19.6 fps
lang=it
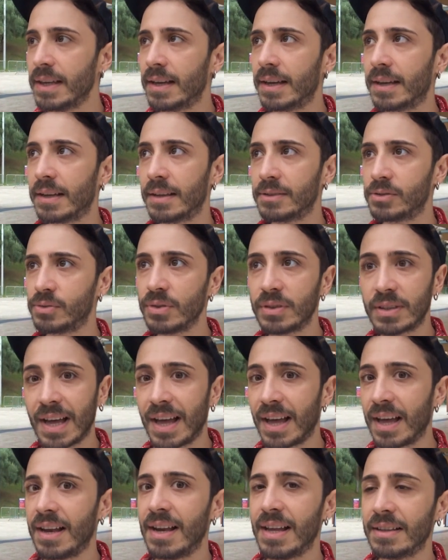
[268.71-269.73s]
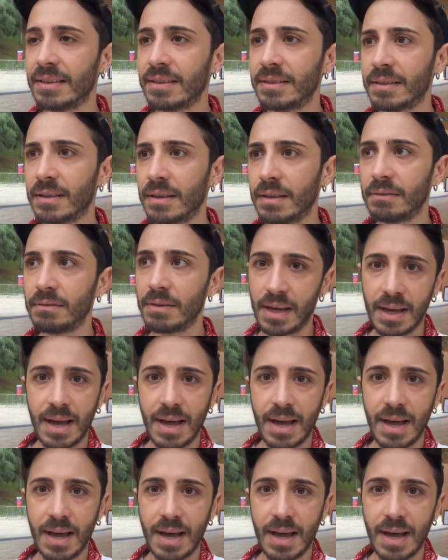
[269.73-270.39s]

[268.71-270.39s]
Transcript: eh, sui talent,